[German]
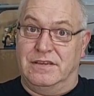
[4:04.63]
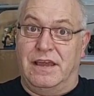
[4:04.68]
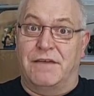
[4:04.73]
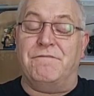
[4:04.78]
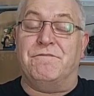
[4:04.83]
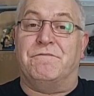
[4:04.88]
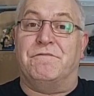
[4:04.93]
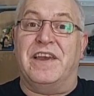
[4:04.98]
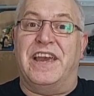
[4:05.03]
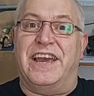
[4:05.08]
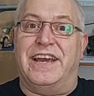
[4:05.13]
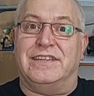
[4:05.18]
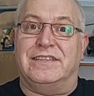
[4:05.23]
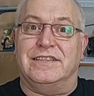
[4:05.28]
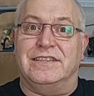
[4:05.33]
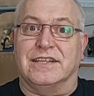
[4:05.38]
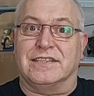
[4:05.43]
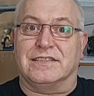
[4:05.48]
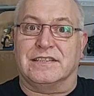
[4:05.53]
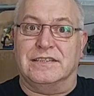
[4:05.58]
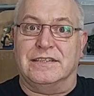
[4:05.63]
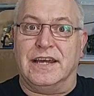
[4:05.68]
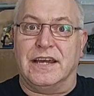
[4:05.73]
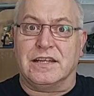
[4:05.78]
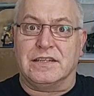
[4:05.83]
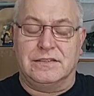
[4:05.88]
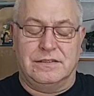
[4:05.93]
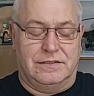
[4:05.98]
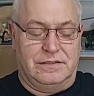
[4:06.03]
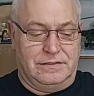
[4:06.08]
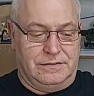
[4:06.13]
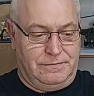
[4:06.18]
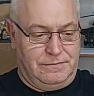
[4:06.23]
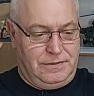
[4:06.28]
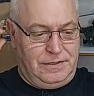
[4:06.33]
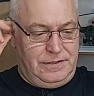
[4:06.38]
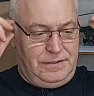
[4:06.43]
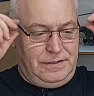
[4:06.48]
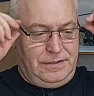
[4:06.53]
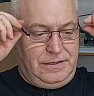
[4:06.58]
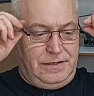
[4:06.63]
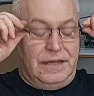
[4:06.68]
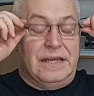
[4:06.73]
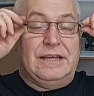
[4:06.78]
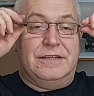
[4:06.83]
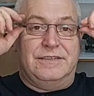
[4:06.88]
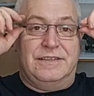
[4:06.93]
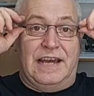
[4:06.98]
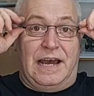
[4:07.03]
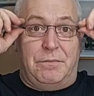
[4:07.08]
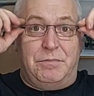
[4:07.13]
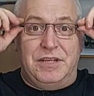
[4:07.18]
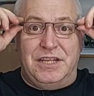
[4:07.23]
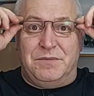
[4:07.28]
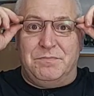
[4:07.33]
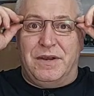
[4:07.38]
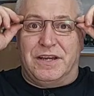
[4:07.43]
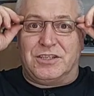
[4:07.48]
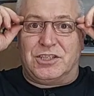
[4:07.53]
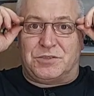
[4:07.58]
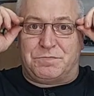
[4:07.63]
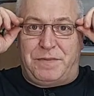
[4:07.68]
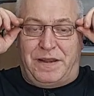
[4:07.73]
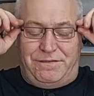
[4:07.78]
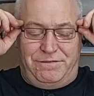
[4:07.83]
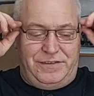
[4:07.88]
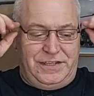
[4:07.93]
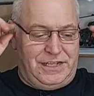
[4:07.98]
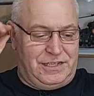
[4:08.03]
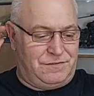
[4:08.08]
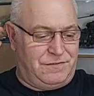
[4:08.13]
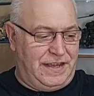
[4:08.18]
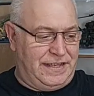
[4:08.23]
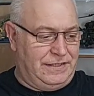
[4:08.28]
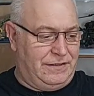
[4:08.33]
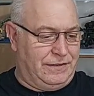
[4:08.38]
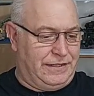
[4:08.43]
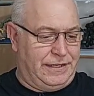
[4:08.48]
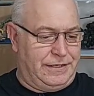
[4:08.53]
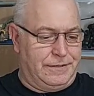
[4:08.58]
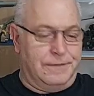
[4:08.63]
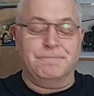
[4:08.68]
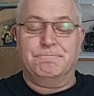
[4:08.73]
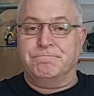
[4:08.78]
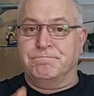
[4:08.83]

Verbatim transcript: Wer hätte das gedacht? Da bin ich mal gespannt, wie das weitergeht.